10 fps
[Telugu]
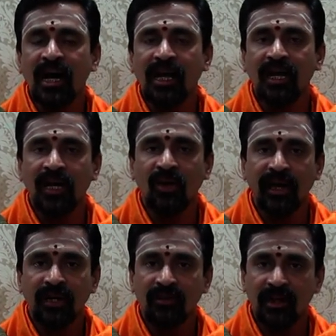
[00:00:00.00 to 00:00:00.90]
ఆలయంలో
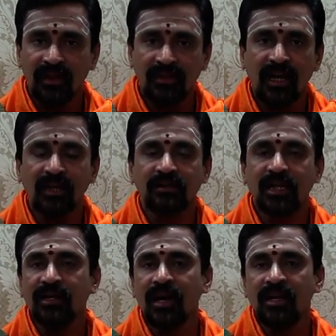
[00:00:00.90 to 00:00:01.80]
ఎటువంటి
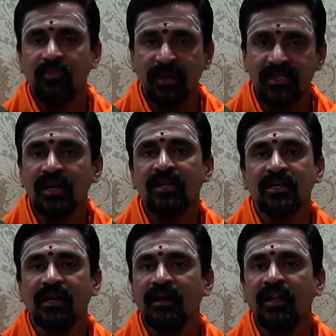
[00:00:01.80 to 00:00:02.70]
తీర్థం కానీ
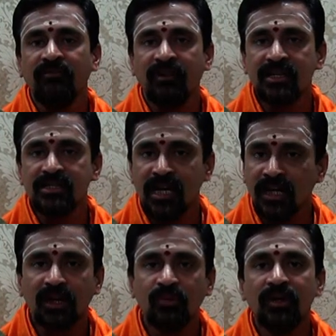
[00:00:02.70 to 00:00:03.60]
ప్రసాదం కానీ ఇవ్వడం
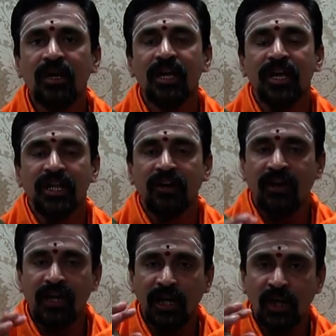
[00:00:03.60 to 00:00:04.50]
జరగదు
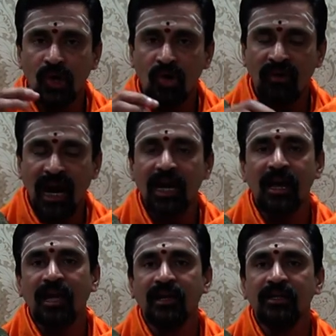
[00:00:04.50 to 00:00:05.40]
ఎవరి ఇంట్లో
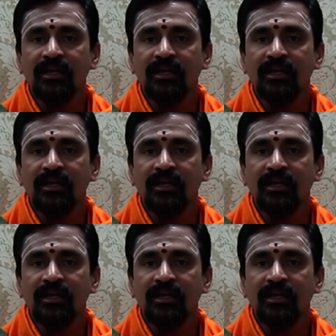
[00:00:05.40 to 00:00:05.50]
వాళ్లే